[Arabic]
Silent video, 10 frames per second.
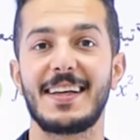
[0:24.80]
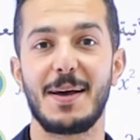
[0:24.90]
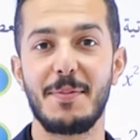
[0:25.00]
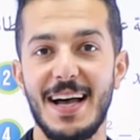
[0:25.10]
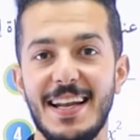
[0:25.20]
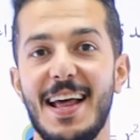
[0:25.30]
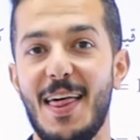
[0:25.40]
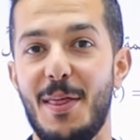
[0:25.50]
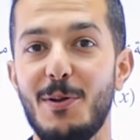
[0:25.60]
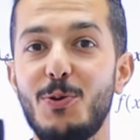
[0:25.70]
كمان
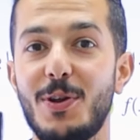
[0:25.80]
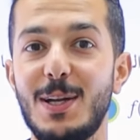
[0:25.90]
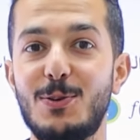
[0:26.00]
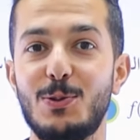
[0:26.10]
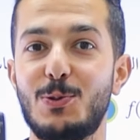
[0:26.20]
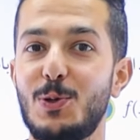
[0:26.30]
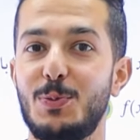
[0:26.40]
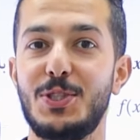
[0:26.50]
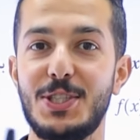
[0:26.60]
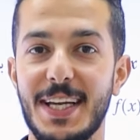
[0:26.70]
ضروري انكم تكونوا
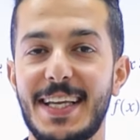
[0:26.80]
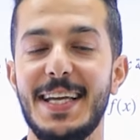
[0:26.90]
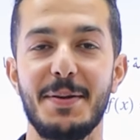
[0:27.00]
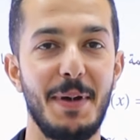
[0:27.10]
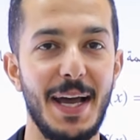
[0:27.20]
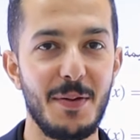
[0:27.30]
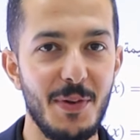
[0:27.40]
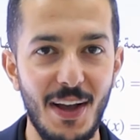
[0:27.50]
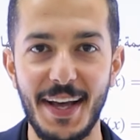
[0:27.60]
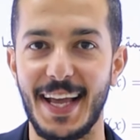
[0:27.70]
مشتركين معنا
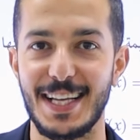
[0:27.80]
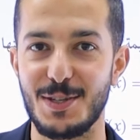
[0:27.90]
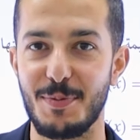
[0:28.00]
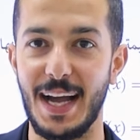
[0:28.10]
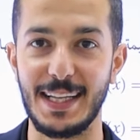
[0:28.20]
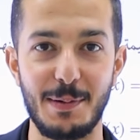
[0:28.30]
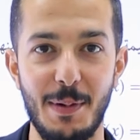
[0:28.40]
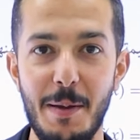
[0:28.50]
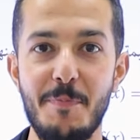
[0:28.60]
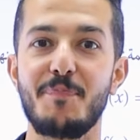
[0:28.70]
بالقناه يا جماعه
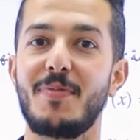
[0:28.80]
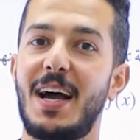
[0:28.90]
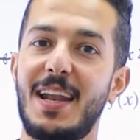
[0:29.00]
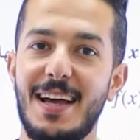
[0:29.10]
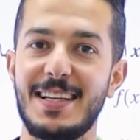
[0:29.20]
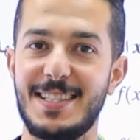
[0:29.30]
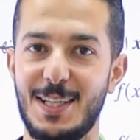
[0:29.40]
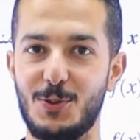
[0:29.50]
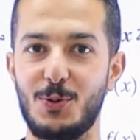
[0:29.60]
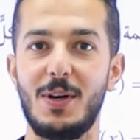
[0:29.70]
تمام الله
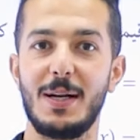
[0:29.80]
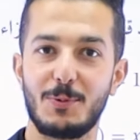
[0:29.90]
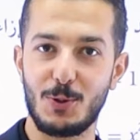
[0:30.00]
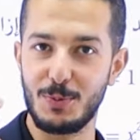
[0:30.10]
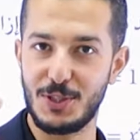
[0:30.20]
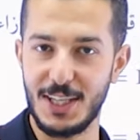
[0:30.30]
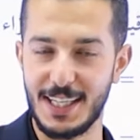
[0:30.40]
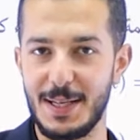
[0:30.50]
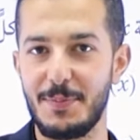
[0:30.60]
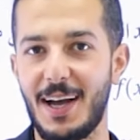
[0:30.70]
يسعدكم تكونوا
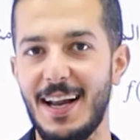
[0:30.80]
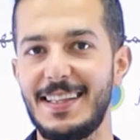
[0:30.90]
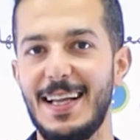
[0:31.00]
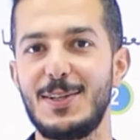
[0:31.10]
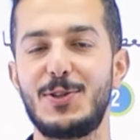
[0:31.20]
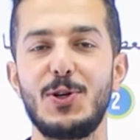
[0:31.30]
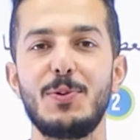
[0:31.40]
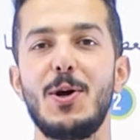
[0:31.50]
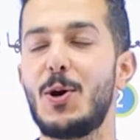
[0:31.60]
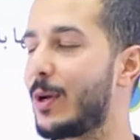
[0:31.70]
مشتركين بقناتي على
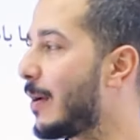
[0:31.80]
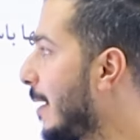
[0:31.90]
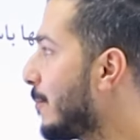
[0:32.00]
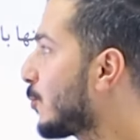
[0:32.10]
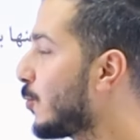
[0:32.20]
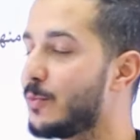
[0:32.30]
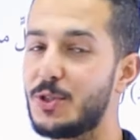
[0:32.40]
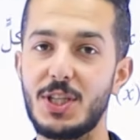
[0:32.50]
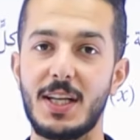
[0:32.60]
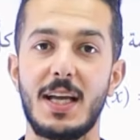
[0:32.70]
اليوتيوب وكمان بتكونوا
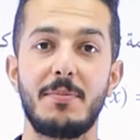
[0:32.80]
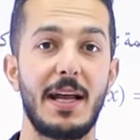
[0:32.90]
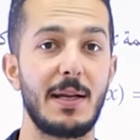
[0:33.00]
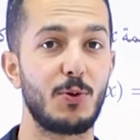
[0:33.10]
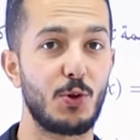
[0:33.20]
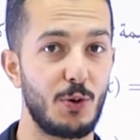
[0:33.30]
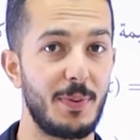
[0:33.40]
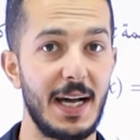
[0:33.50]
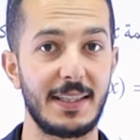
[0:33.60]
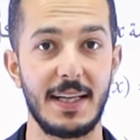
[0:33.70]
مشتركين معنا
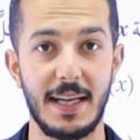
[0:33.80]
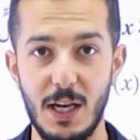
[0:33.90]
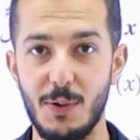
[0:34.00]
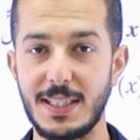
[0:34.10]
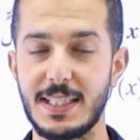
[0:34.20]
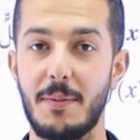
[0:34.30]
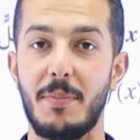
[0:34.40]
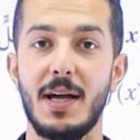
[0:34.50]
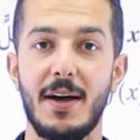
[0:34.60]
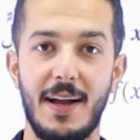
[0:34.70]
بجروبات الواتساب
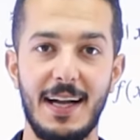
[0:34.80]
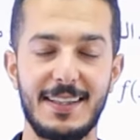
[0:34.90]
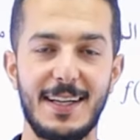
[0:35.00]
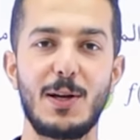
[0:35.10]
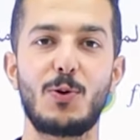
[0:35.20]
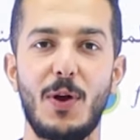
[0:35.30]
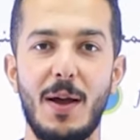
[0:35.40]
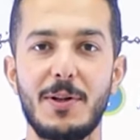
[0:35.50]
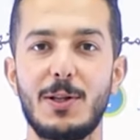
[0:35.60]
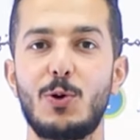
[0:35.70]
راح اترك لكم
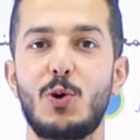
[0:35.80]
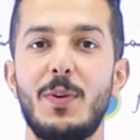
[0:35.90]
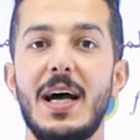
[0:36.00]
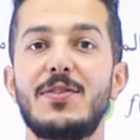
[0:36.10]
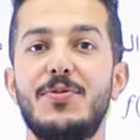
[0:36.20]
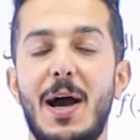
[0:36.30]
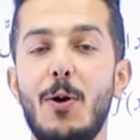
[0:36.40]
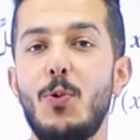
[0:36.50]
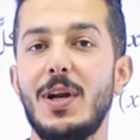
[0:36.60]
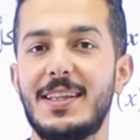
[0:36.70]
رابط الجروبات في
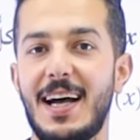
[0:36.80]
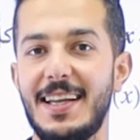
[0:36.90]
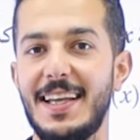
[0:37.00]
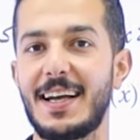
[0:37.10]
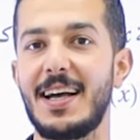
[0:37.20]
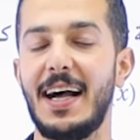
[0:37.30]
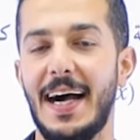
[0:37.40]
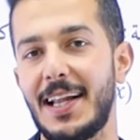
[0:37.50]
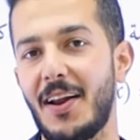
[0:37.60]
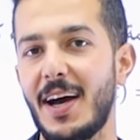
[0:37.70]
اول تعليق
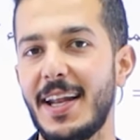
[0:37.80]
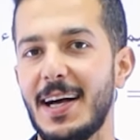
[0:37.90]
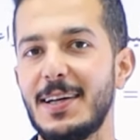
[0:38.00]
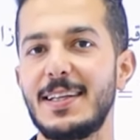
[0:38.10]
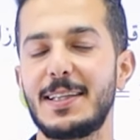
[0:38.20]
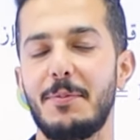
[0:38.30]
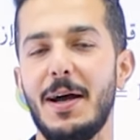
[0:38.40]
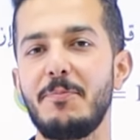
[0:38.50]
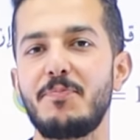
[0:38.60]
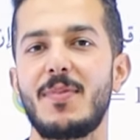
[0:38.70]
على القناه
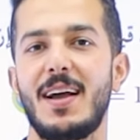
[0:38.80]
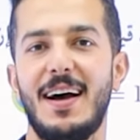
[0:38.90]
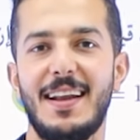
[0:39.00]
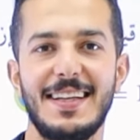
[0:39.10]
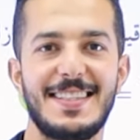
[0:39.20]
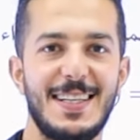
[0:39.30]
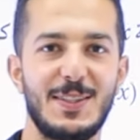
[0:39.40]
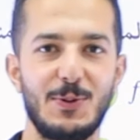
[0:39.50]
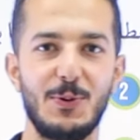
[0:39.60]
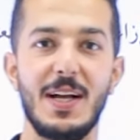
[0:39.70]
تمام الله
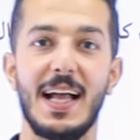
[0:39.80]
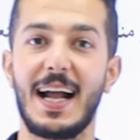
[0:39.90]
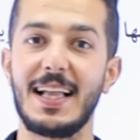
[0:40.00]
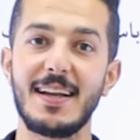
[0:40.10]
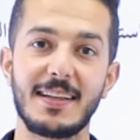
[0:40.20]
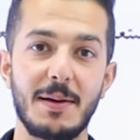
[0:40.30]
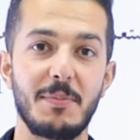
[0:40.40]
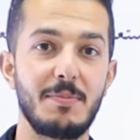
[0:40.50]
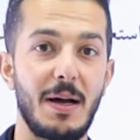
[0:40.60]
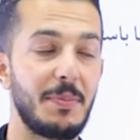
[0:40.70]
يسعدكم خلينا
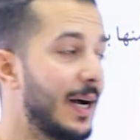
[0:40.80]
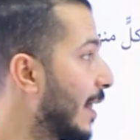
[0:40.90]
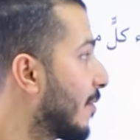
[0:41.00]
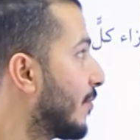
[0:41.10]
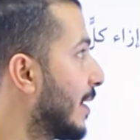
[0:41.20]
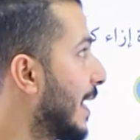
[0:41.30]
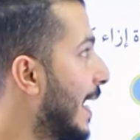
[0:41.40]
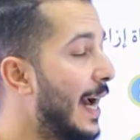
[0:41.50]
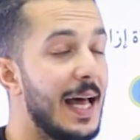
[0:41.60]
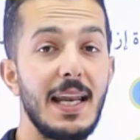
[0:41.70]
نكمل مع بعض في
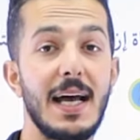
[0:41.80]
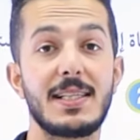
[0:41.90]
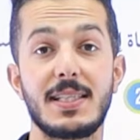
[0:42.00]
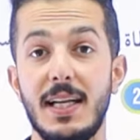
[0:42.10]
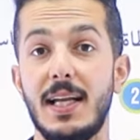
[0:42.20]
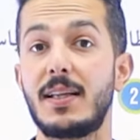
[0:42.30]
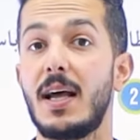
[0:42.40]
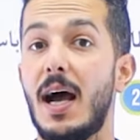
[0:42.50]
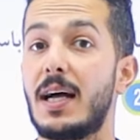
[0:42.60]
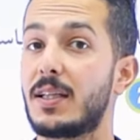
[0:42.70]
حل أسئلة
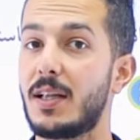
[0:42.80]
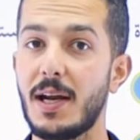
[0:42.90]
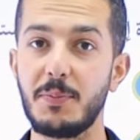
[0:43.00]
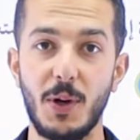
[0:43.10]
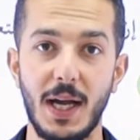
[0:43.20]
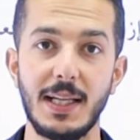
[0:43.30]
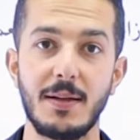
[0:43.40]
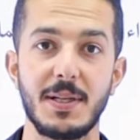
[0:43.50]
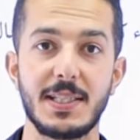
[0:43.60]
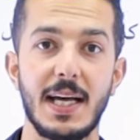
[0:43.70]
أتدرب واحد
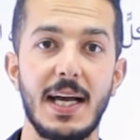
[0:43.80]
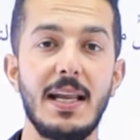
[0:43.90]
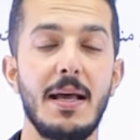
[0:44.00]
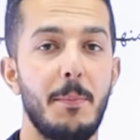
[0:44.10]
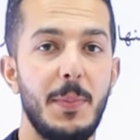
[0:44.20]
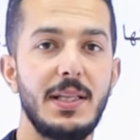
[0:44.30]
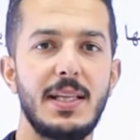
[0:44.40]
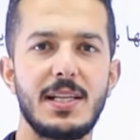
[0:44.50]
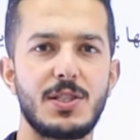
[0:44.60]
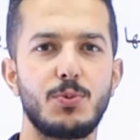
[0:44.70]
المسائل من
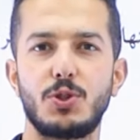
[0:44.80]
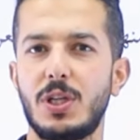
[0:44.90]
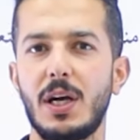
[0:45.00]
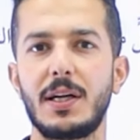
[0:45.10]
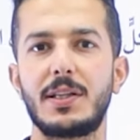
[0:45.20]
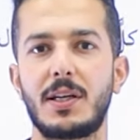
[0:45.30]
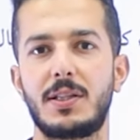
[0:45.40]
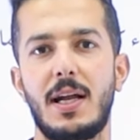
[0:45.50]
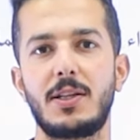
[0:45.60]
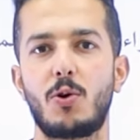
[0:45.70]
درس مشتقة
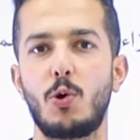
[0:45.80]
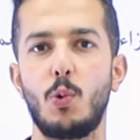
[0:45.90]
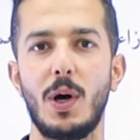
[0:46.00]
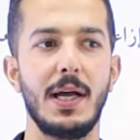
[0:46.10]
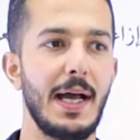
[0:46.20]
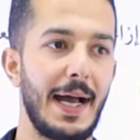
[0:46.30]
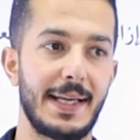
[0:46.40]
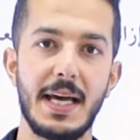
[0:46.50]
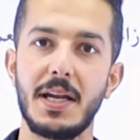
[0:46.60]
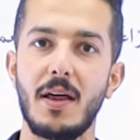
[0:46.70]
اقتران القوة
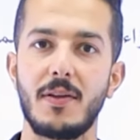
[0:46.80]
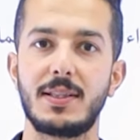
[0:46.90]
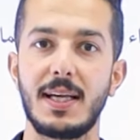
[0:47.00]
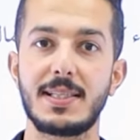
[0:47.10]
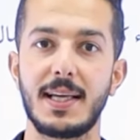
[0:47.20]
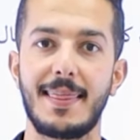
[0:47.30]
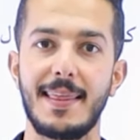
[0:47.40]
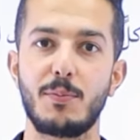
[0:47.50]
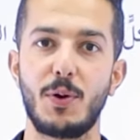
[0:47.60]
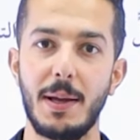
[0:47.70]
حكينا هذا الدرس
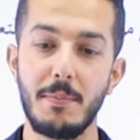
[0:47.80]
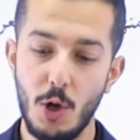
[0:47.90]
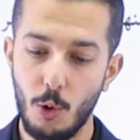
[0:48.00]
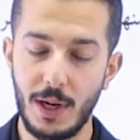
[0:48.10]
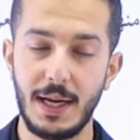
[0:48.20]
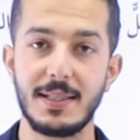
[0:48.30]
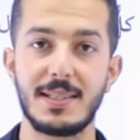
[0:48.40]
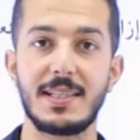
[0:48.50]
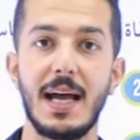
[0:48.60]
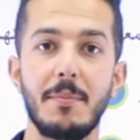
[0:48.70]
كثير مهم وراح
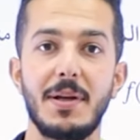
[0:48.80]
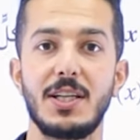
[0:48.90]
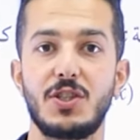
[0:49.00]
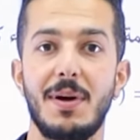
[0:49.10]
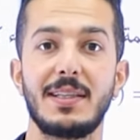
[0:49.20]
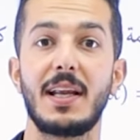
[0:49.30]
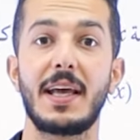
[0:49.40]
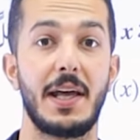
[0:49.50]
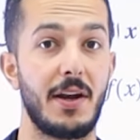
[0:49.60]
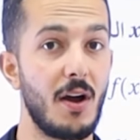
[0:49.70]
نستعمل يا جماعة
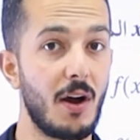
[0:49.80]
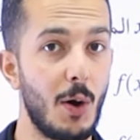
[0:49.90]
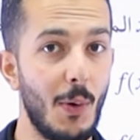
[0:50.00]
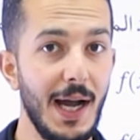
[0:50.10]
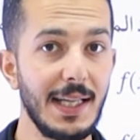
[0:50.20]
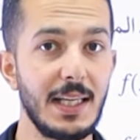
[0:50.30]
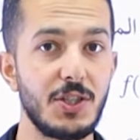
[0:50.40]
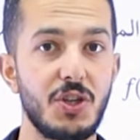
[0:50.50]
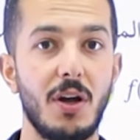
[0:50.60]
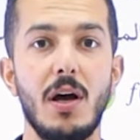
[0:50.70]
الخير قواعد
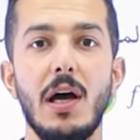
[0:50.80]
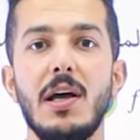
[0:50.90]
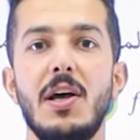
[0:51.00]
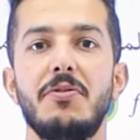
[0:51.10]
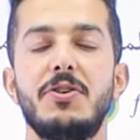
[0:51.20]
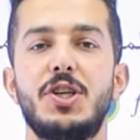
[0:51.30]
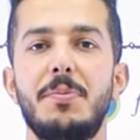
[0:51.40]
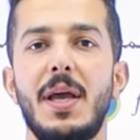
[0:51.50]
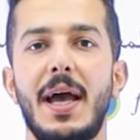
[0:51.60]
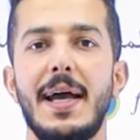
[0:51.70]
الاشتقاق في
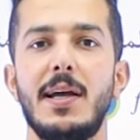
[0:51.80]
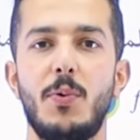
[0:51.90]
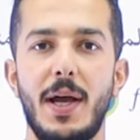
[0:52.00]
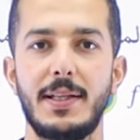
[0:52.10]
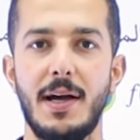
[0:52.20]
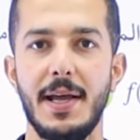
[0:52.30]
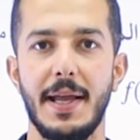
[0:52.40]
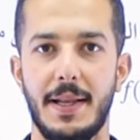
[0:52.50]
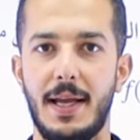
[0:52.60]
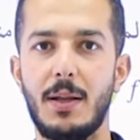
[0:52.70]
جميع هاي الوحدة
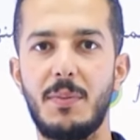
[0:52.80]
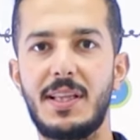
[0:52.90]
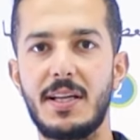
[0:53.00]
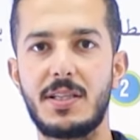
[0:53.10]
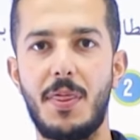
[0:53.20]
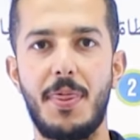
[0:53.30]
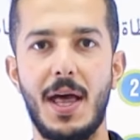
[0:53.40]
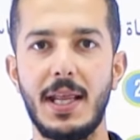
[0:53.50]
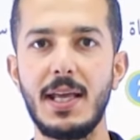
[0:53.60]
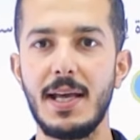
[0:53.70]
يعني احنا بالدرس
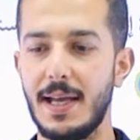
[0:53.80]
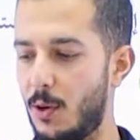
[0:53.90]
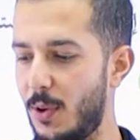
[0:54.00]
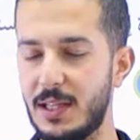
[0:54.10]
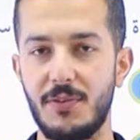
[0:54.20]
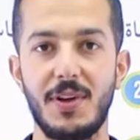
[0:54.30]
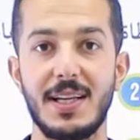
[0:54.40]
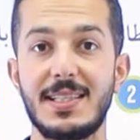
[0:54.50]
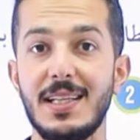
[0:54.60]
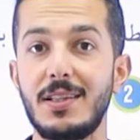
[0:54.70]
الثاني الوحدة فيها
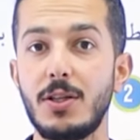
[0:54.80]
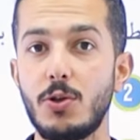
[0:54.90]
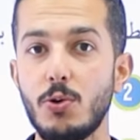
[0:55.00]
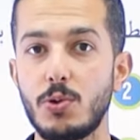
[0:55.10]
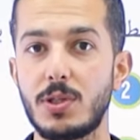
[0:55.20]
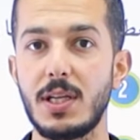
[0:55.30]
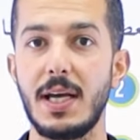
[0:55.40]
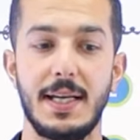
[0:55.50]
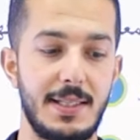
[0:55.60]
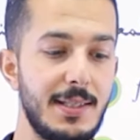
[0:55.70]
ست دروس
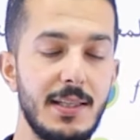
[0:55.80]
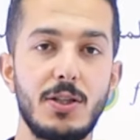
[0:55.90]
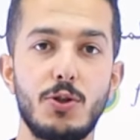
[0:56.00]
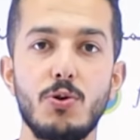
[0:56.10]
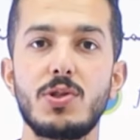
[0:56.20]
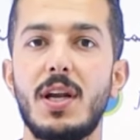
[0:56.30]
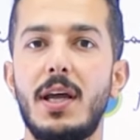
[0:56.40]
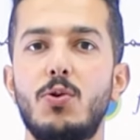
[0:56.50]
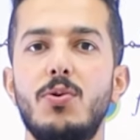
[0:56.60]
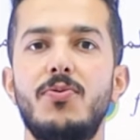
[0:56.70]
الست دروس راح
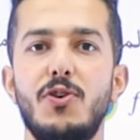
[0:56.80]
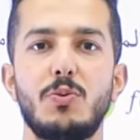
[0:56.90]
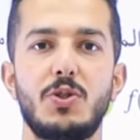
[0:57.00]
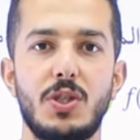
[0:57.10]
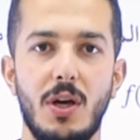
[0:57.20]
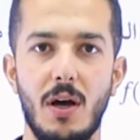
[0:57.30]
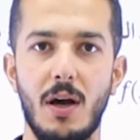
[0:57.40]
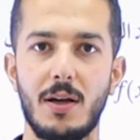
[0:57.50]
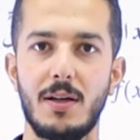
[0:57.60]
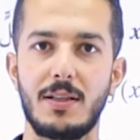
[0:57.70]
يكون فيهم
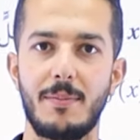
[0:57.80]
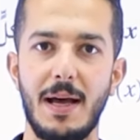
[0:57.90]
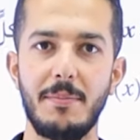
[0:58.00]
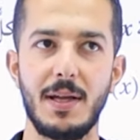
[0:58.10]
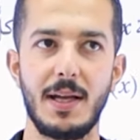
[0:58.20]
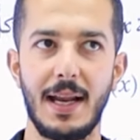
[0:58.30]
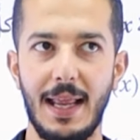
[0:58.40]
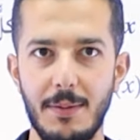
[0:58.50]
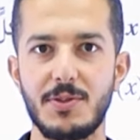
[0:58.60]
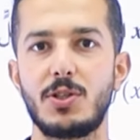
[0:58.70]
اشتقاق تمام
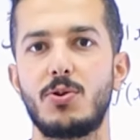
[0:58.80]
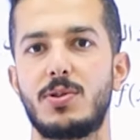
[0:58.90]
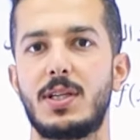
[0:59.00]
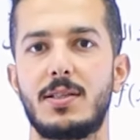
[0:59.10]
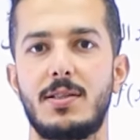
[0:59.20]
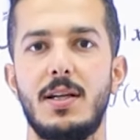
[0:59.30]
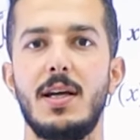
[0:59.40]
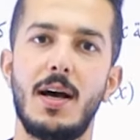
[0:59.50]
الخمس دروس قصدي